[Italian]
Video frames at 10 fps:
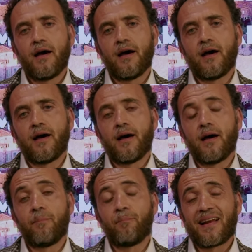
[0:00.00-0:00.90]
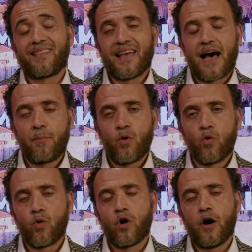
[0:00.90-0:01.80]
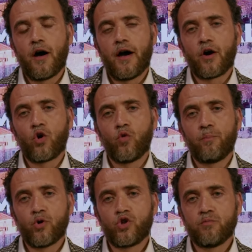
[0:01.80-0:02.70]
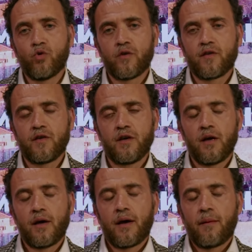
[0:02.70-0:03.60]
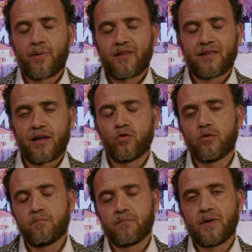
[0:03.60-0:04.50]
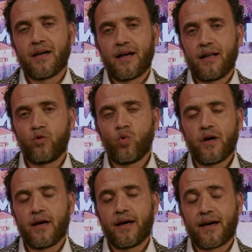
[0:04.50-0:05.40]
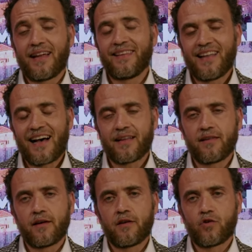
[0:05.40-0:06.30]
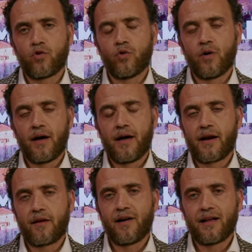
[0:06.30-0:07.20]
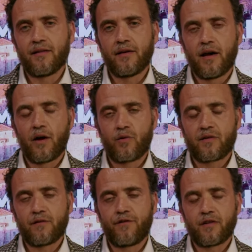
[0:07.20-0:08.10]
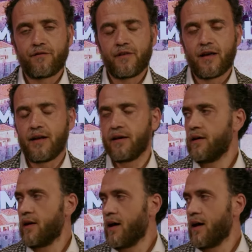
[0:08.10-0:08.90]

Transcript: Eh, partiamo eh, con Poggi Bonzi presentando mm, eh, le due eh, candidate che sono arrivate a questa fase finale,